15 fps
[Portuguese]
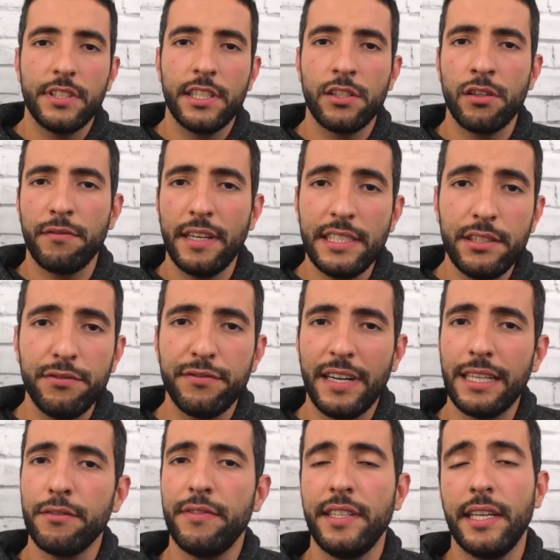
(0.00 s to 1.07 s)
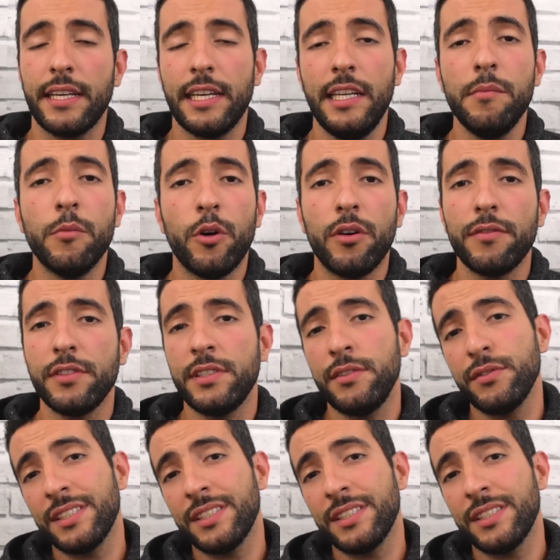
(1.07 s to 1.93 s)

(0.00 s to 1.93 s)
Você só vai de fato vender aquele imóvel se